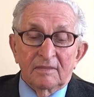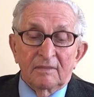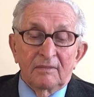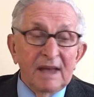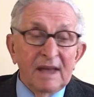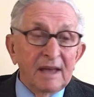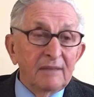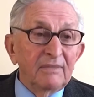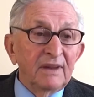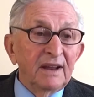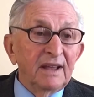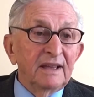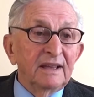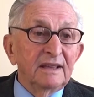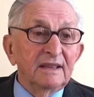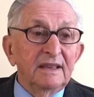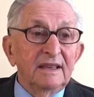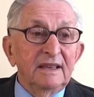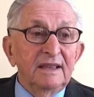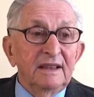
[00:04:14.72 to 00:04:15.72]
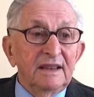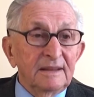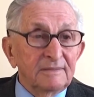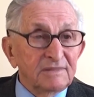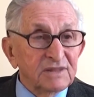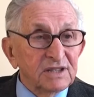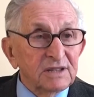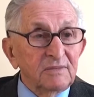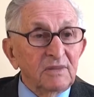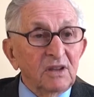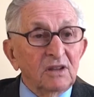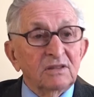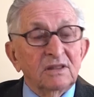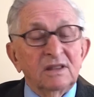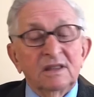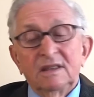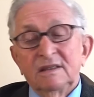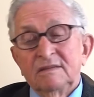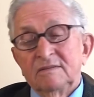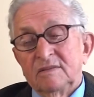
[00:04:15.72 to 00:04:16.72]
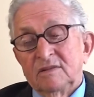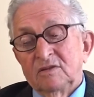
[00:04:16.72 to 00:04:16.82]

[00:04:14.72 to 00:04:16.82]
meble i inne przedmioty,